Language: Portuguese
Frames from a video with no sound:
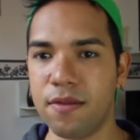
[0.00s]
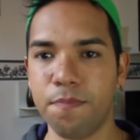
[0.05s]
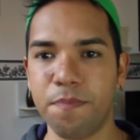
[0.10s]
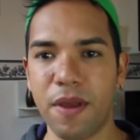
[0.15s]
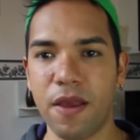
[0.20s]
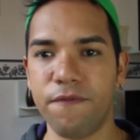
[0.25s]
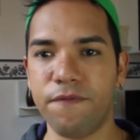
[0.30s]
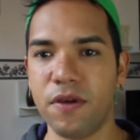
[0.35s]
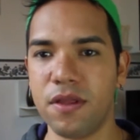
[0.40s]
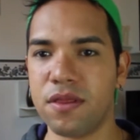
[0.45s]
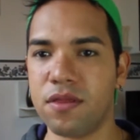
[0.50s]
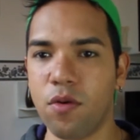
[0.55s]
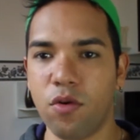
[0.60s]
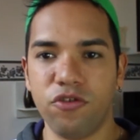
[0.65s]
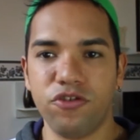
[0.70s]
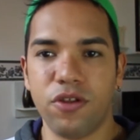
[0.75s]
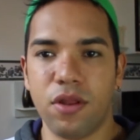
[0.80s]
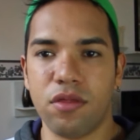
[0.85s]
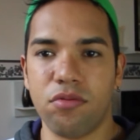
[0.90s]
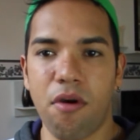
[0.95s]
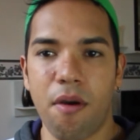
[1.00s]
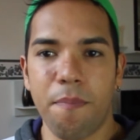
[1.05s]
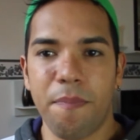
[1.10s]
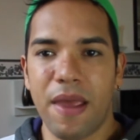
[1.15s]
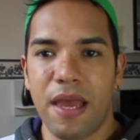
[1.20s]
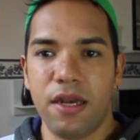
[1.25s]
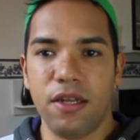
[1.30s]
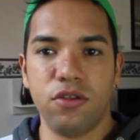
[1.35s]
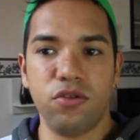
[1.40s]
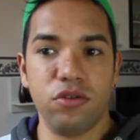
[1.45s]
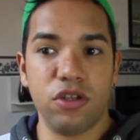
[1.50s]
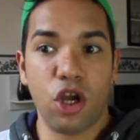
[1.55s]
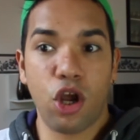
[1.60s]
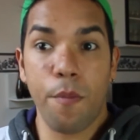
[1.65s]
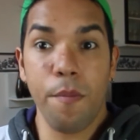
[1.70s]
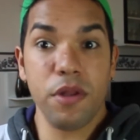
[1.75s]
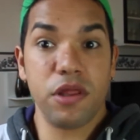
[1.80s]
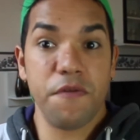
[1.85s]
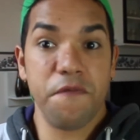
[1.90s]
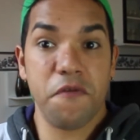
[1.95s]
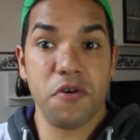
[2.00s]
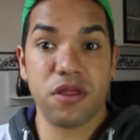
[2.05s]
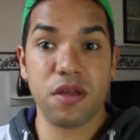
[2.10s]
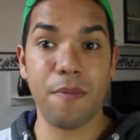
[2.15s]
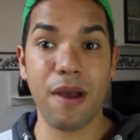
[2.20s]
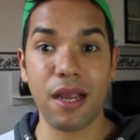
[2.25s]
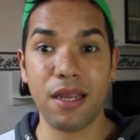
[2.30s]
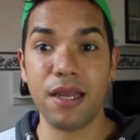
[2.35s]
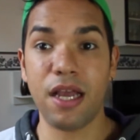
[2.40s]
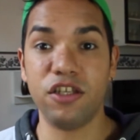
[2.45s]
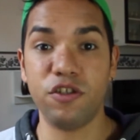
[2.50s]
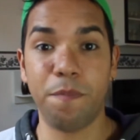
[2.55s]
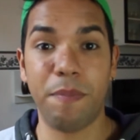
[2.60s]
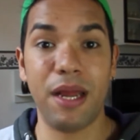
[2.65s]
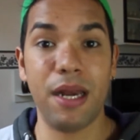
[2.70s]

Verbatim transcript: imperfeições da sua pele toda como se fosse maquiagem.